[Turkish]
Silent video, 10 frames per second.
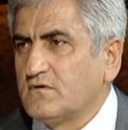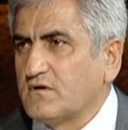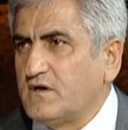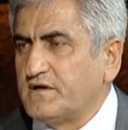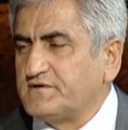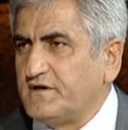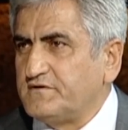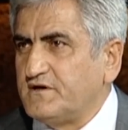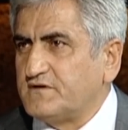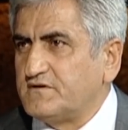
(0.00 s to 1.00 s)
Karatay
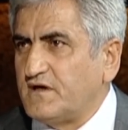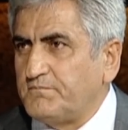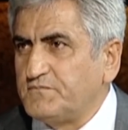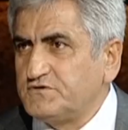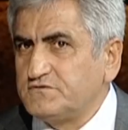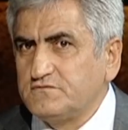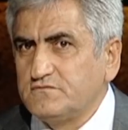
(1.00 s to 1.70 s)
diyeti yapmış.